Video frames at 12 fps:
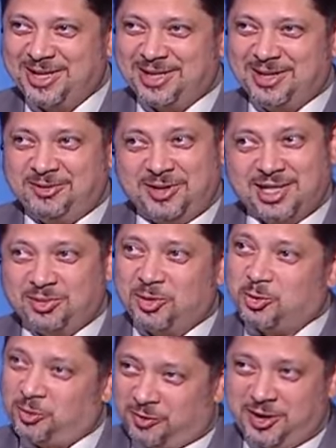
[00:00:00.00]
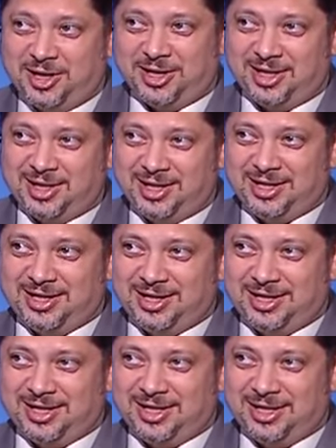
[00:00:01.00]
في ناس بتقول فيه نحن
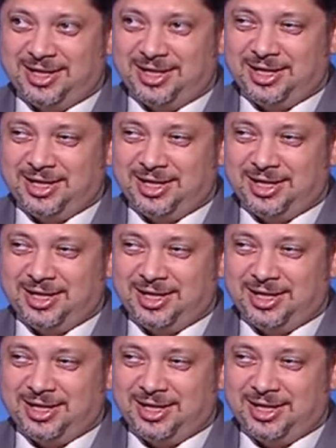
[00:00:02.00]
سنمس